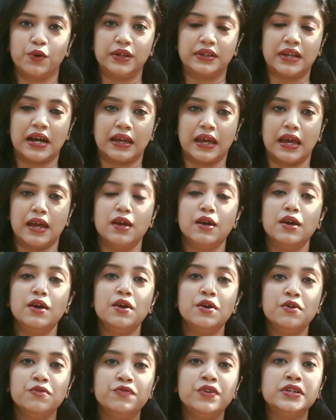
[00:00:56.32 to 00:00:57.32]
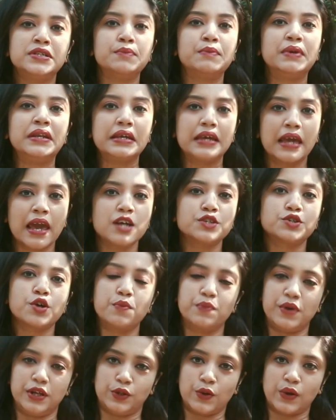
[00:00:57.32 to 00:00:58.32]
করে থাকে ভিটামিন কে
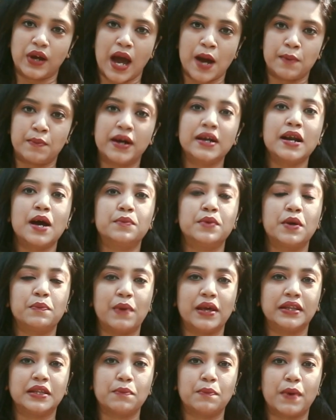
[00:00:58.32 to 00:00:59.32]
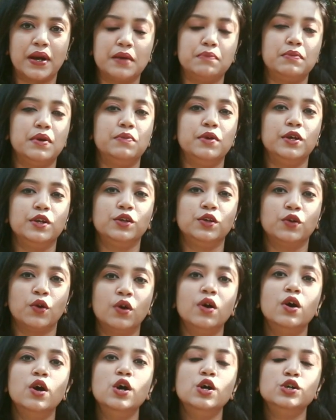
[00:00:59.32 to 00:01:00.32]
সমৃদ্ধ খাবার আমরা পেতে পারি বিভিন্ন
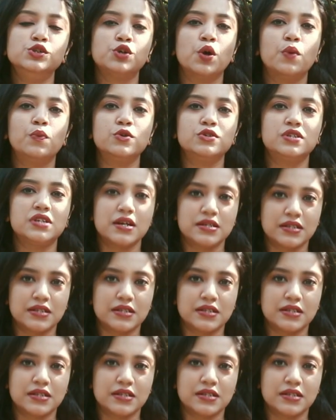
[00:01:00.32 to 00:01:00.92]
সবুজ